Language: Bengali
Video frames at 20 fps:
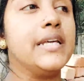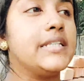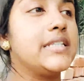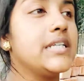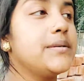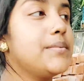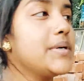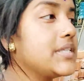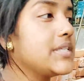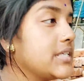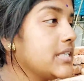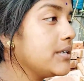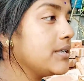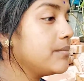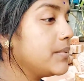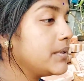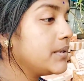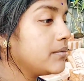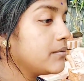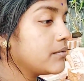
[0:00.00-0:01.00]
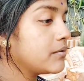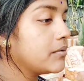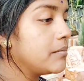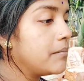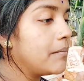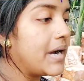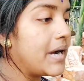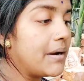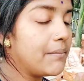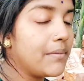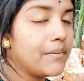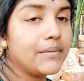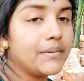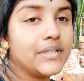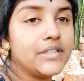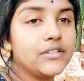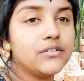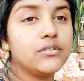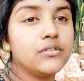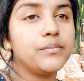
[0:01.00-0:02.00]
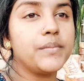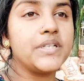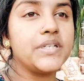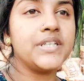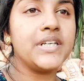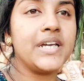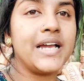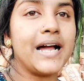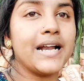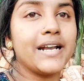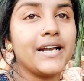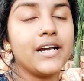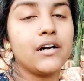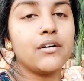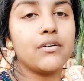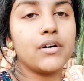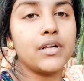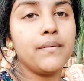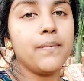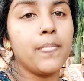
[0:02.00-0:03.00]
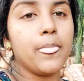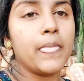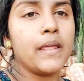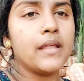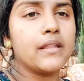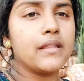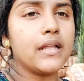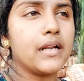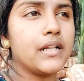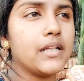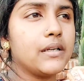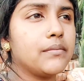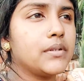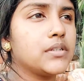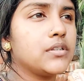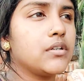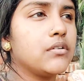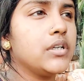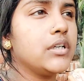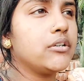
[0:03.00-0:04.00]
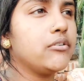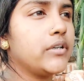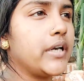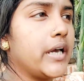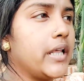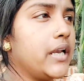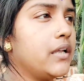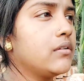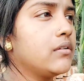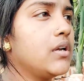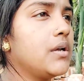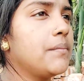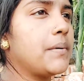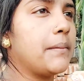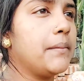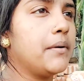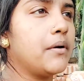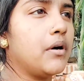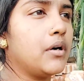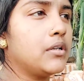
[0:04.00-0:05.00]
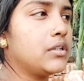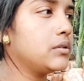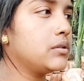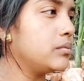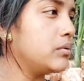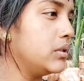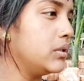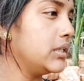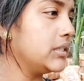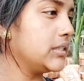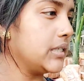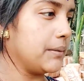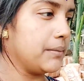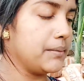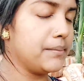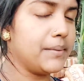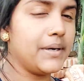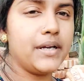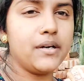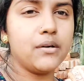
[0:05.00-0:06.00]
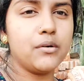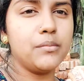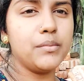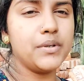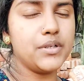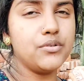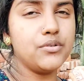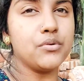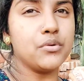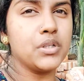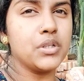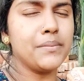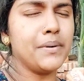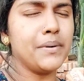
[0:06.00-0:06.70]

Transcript: যে বাচ্চা দেখবে মা বাবাদের জন্য বেশি কান্না করে তারা দেখবে যখন একটু খেলাধুলা পাবে হয়তো ভুলে যাবে বা এরকম কিছু হতে